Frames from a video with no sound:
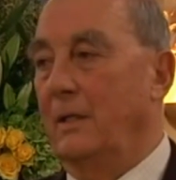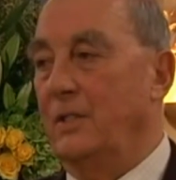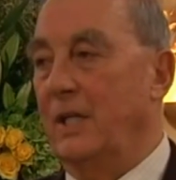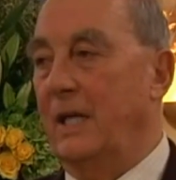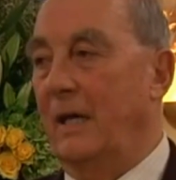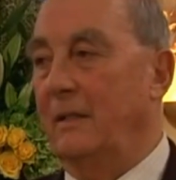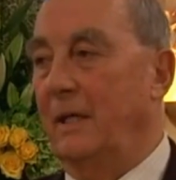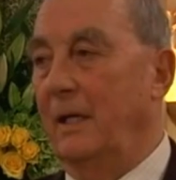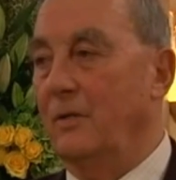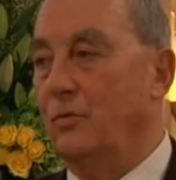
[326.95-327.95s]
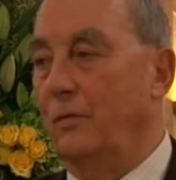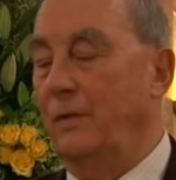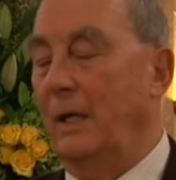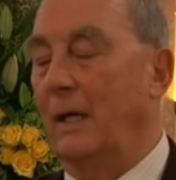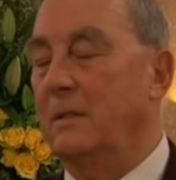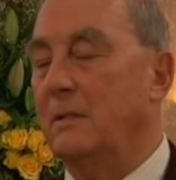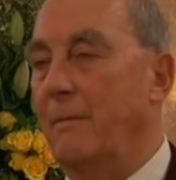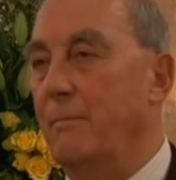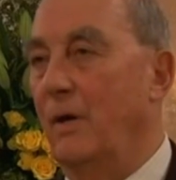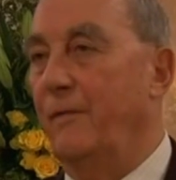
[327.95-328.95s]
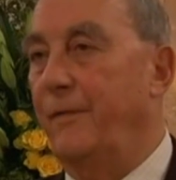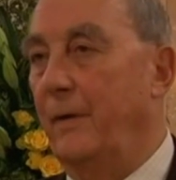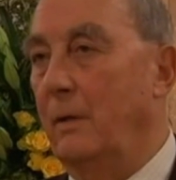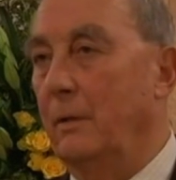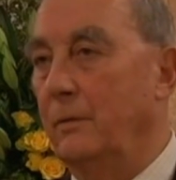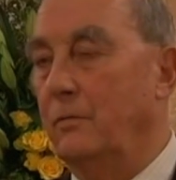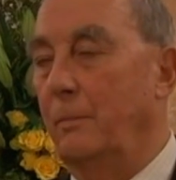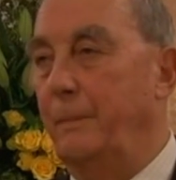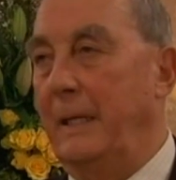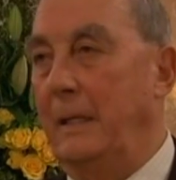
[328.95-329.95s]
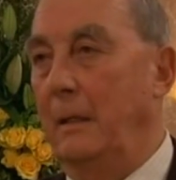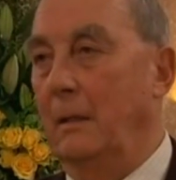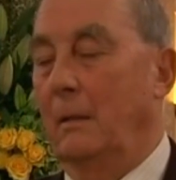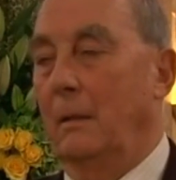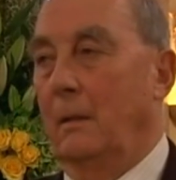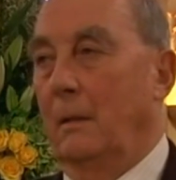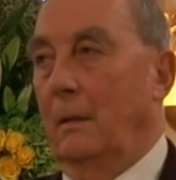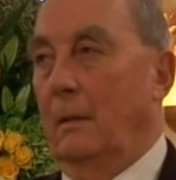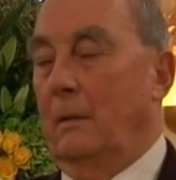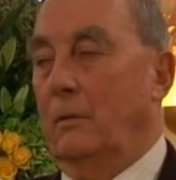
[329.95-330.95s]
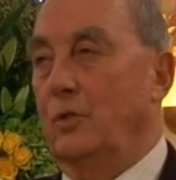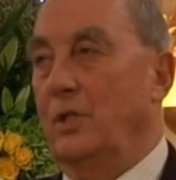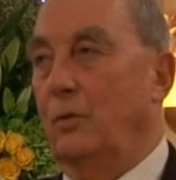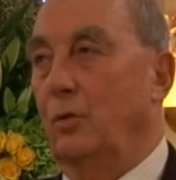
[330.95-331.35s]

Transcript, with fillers: j'ai gardé un souvenir extrêmement fort de ce pays que j'ai